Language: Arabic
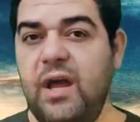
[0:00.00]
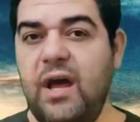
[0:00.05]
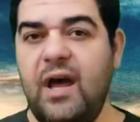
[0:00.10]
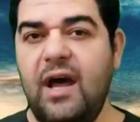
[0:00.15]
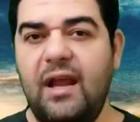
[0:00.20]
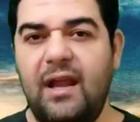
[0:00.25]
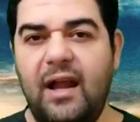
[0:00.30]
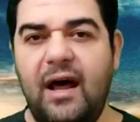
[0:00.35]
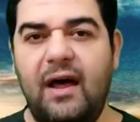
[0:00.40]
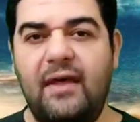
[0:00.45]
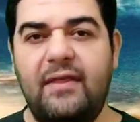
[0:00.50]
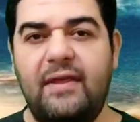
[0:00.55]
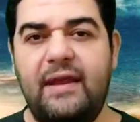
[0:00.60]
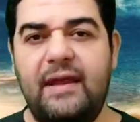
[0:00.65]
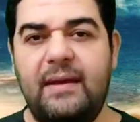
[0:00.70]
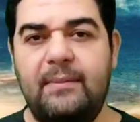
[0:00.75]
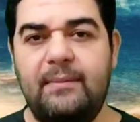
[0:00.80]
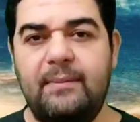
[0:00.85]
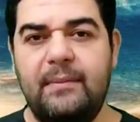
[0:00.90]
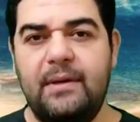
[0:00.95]
الله
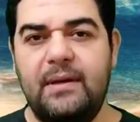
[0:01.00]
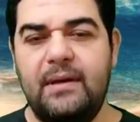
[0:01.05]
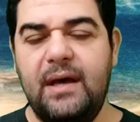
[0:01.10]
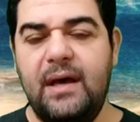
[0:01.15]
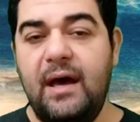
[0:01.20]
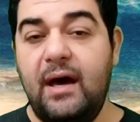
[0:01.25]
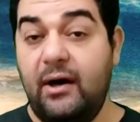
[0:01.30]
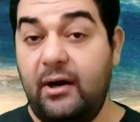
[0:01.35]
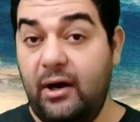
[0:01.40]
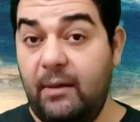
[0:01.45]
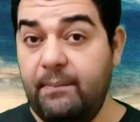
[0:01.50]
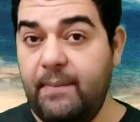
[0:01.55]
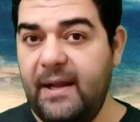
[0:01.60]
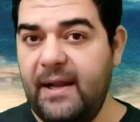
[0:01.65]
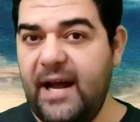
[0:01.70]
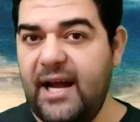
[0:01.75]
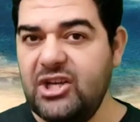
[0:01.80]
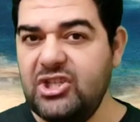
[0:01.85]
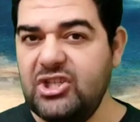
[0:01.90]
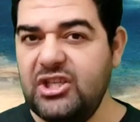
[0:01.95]
العظيم رب
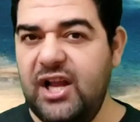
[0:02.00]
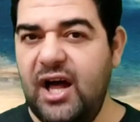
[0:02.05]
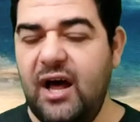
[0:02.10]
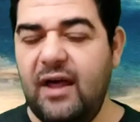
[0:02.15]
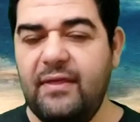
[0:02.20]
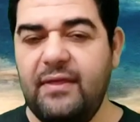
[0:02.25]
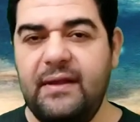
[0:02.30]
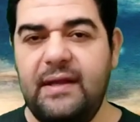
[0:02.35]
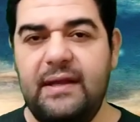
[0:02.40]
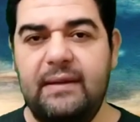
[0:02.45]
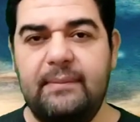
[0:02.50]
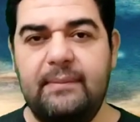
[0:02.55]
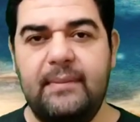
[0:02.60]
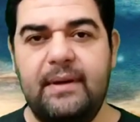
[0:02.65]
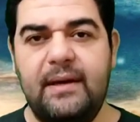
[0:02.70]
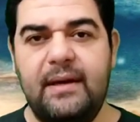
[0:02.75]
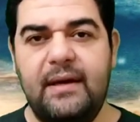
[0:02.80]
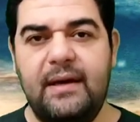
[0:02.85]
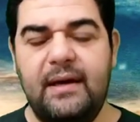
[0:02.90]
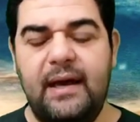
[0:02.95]
العرش العظيم
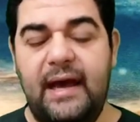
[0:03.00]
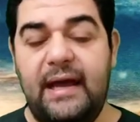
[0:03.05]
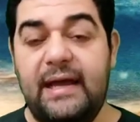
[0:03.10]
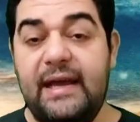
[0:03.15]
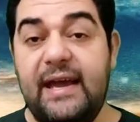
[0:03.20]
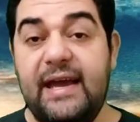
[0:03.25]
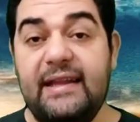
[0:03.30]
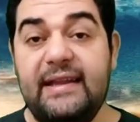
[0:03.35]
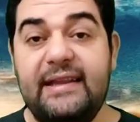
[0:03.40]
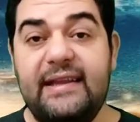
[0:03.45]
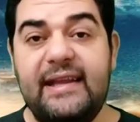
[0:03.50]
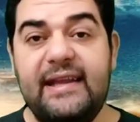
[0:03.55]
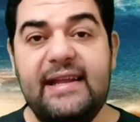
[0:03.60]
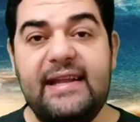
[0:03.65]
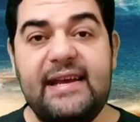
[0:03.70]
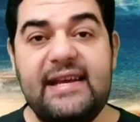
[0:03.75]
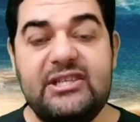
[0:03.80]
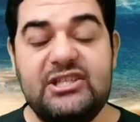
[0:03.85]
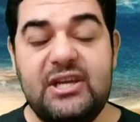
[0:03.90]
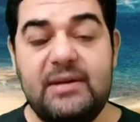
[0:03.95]
أن
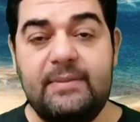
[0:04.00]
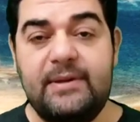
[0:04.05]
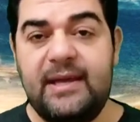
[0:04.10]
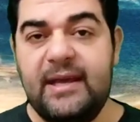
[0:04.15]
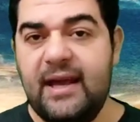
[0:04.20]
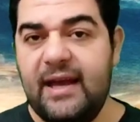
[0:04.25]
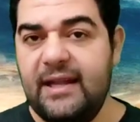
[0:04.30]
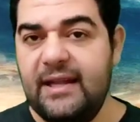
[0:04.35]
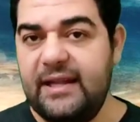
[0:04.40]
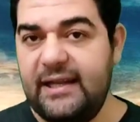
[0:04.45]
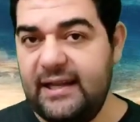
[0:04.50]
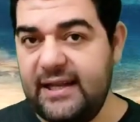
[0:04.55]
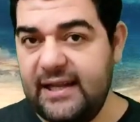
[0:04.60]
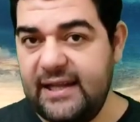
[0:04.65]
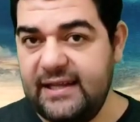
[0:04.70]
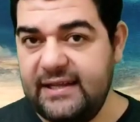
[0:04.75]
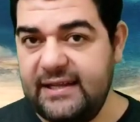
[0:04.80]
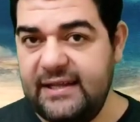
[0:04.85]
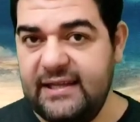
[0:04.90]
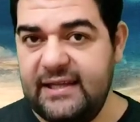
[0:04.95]
يهدينا جميعا
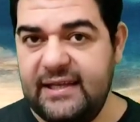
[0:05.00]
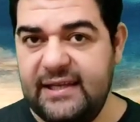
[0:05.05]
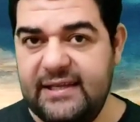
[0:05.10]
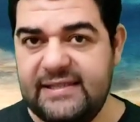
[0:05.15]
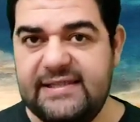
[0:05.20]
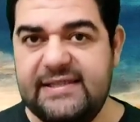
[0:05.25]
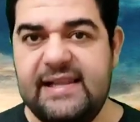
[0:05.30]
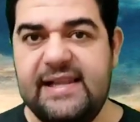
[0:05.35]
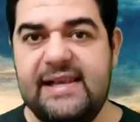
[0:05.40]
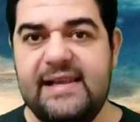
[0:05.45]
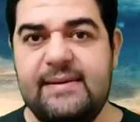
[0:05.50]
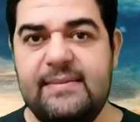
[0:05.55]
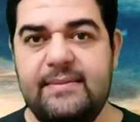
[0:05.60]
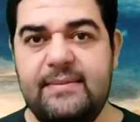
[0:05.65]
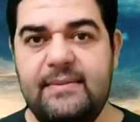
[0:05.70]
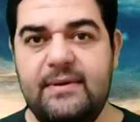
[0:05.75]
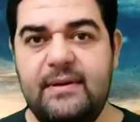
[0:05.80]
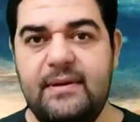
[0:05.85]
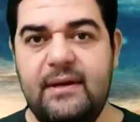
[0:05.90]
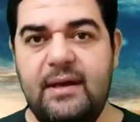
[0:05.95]
إلى دين
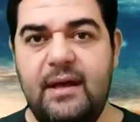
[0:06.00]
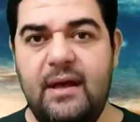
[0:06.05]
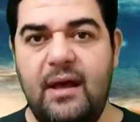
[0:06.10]
الإسلام